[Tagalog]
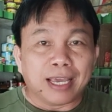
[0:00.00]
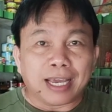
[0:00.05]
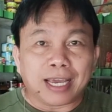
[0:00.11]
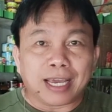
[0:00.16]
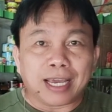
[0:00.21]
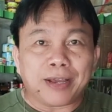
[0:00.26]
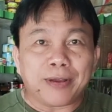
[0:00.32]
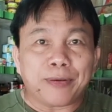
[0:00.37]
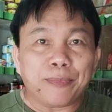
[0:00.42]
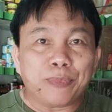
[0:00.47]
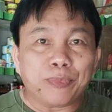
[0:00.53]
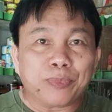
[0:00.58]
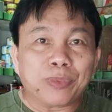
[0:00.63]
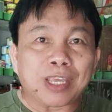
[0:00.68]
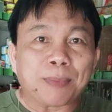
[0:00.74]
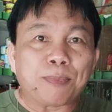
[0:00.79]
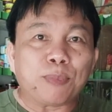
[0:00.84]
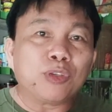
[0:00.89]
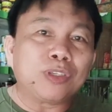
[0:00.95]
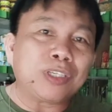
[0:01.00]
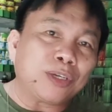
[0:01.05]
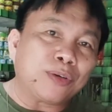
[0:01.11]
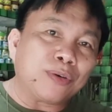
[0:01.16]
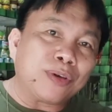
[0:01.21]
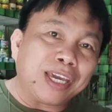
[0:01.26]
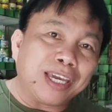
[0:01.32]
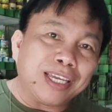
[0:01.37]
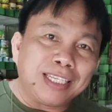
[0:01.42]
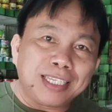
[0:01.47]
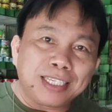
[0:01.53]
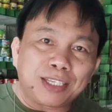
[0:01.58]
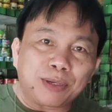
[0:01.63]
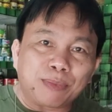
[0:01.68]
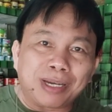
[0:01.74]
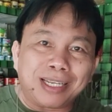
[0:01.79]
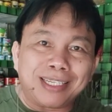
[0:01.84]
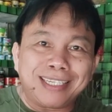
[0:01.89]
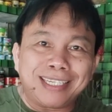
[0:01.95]
Um, kapos si Kuya Eji
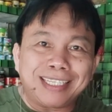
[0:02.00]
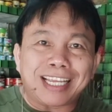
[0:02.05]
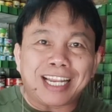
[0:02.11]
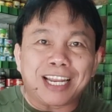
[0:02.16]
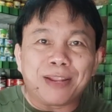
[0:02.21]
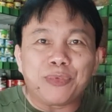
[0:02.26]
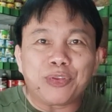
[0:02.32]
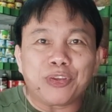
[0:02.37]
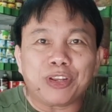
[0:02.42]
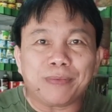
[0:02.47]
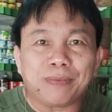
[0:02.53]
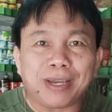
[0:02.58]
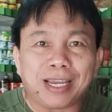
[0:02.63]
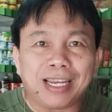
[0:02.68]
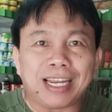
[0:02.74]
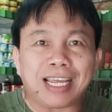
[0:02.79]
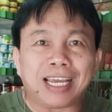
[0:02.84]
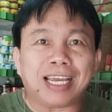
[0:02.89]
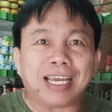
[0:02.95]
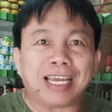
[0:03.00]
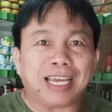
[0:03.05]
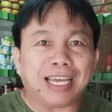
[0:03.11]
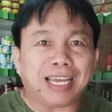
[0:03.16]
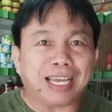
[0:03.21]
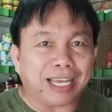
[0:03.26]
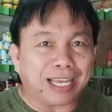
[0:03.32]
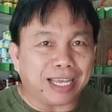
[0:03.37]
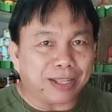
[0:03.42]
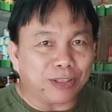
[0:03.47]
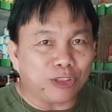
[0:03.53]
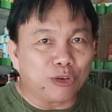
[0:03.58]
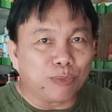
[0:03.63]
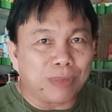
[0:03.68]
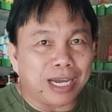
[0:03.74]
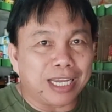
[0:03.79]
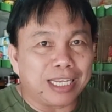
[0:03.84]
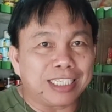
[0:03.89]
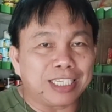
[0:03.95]
sa budget. Alam nyo naman na
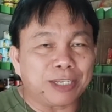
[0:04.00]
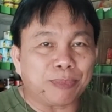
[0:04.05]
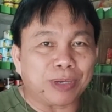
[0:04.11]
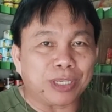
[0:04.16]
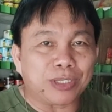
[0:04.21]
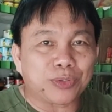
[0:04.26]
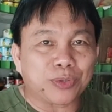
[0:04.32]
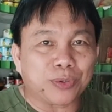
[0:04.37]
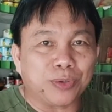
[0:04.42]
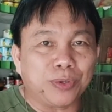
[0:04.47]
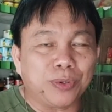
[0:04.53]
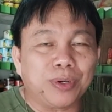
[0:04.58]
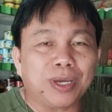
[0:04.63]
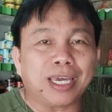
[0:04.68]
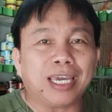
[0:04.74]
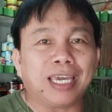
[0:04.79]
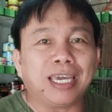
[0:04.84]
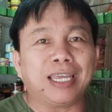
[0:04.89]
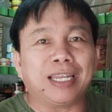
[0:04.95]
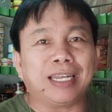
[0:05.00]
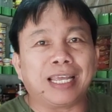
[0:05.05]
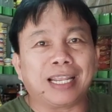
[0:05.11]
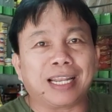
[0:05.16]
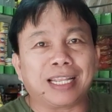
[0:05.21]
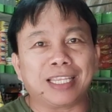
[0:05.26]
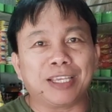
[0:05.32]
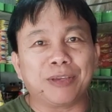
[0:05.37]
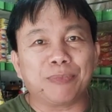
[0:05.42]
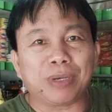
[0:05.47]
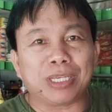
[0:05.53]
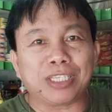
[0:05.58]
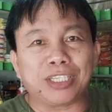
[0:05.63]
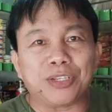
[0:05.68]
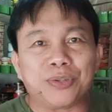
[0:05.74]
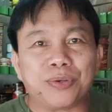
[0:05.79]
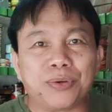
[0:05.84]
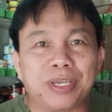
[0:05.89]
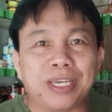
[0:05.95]
dumaan si Pasko and darating pa
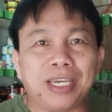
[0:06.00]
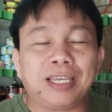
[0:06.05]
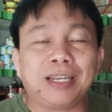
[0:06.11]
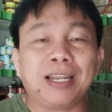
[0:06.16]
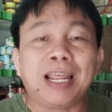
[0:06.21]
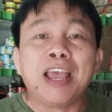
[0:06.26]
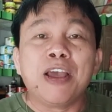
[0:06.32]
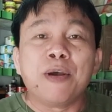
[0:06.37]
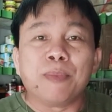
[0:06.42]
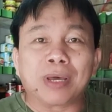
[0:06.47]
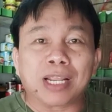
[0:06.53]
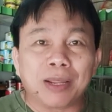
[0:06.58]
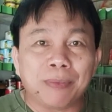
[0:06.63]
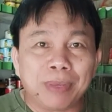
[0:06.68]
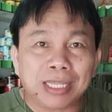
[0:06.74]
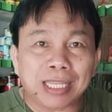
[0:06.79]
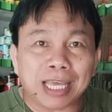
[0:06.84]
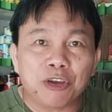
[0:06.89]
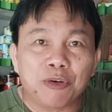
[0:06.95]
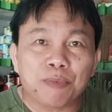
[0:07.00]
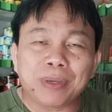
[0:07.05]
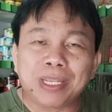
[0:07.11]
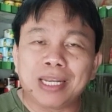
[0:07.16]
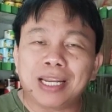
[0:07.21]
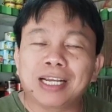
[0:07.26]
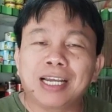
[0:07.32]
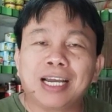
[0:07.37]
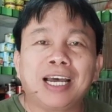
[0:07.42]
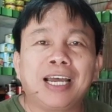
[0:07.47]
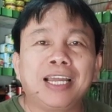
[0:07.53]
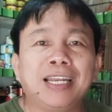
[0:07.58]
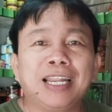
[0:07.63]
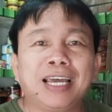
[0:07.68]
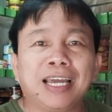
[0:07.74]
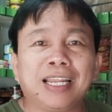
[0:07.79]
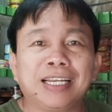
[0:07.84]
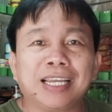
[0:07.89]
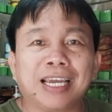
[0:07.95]
si New Year. Marami tayong
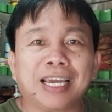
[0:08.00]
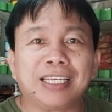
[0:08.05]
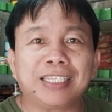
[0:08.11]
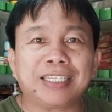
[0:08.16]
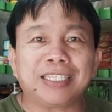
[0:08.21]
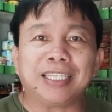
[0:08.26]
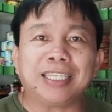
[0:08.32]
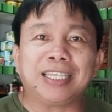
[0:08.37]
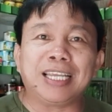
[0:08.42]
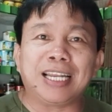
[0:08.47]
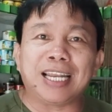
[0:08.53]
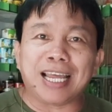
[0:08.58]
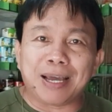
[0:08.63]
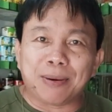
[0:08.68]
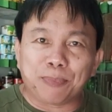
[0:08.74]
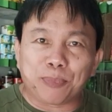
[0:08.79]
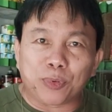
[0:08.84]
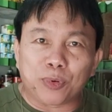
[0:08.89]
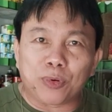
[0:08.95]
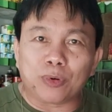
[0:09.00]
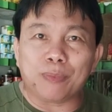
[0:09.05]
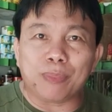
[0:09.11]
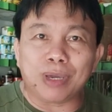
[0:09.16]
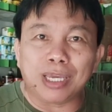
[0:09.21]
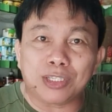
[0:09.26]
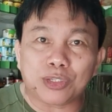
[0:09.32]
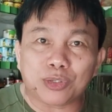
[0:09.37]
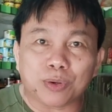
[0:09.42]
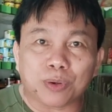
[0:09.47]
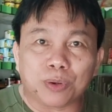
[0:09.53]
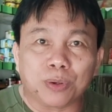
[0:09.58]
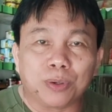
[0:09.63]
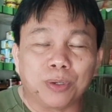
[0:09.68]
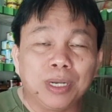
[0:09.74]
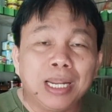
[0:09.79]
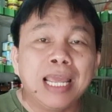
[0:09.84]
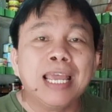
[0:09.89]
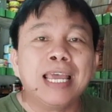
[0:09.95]
pinaghahandaan guys. Hindi lang po Ben's
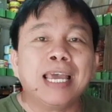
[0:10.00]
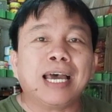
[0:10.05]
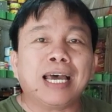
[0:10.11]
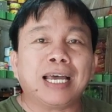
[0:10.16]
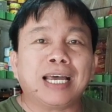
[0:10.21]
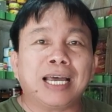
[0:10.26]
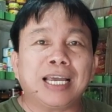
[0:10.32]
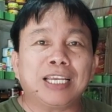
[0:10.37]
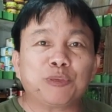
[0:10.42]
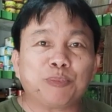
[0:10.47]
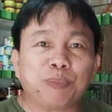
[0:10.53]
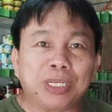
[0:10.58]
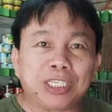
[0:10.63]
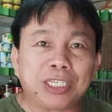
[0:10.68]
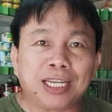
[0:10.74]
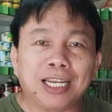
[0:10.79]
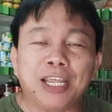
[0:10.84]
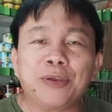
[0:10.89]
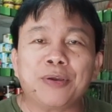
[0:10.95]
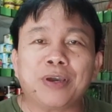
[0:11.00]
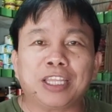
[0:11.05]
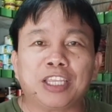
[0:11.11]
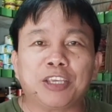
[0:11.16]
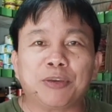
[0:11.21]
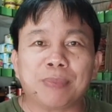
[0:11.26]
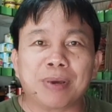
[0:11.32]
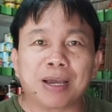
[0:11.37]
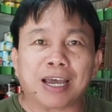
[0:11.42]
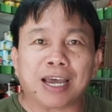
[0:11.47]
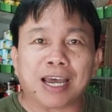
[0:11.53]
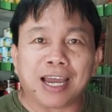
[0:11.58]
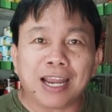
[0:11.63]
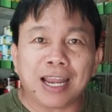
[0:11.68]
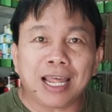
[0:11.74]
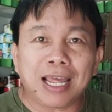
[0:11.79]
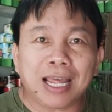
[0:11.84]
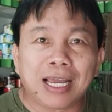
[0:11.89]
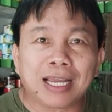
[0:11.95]
Colon. Uh, ah, especially yung ating mga
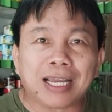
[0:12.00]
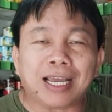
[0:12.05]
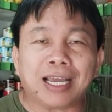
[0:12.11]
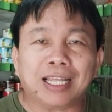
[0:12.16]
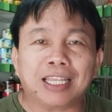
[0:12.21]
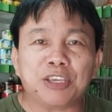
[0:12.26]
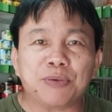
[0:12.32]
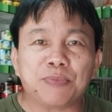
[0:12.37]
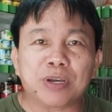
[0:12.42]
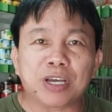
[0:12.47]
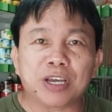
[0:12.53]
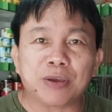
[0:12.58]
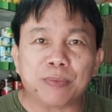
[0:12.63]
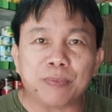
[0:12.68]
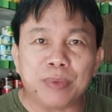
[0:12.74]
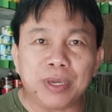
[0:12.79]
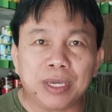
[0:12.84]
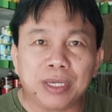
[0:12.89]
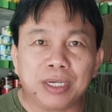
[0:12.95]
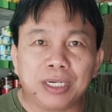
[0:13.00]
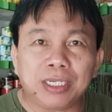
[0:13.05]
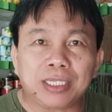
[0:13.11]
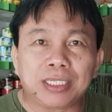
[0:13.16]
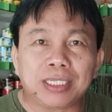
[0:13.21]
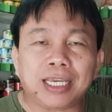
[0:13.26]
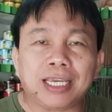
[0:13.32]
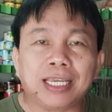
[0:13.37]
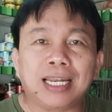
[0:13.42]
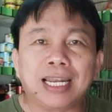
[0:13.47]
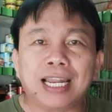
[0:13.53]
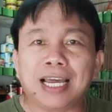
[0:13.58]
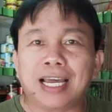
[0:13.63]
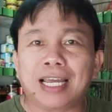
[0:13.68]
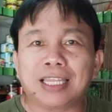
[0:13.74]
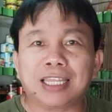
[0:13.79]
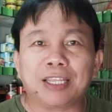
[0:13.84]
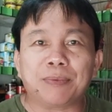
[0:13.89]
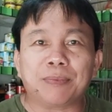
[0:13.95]
alak, ating mga beers and
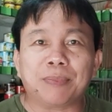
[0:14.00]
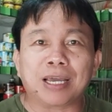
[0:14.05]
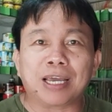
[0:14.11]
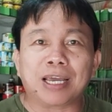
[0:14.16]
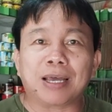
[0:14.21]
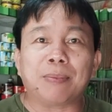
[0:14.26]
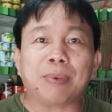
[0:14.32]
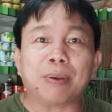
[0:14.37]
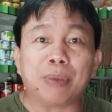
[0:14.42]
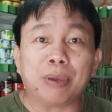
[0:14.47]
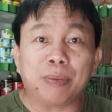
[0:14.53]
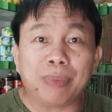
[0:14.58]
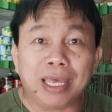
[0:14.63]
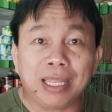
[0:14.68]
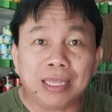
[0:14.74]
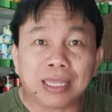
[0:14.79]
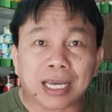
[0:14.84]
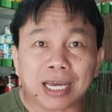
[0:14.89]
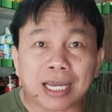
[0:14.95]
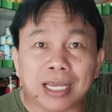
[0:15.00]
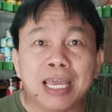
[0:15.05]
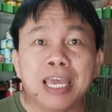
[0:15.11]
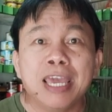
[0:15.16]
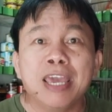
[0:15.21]
lahat ng mga mabebenta